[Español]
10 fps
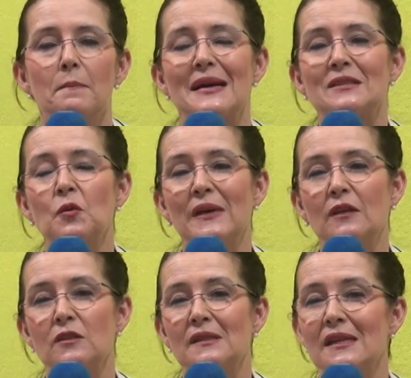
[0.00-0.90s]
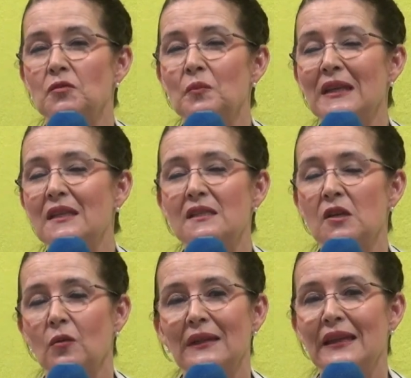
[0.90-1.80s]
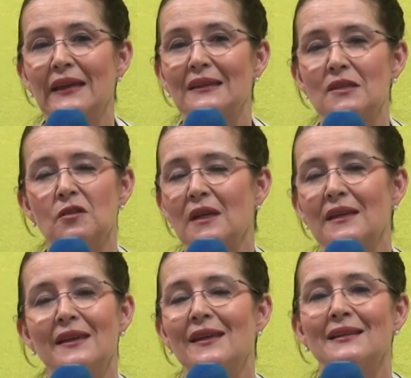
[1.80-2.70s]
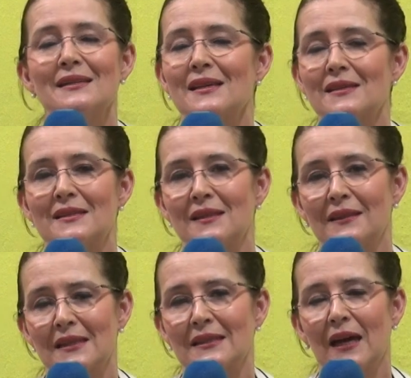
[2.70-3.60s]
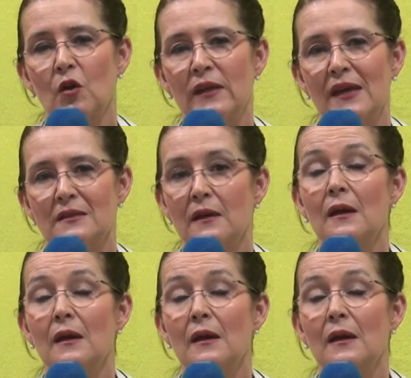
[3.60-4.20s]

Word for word: Más o menos, si es un 25 a 30, son de 500 a 600 calorías,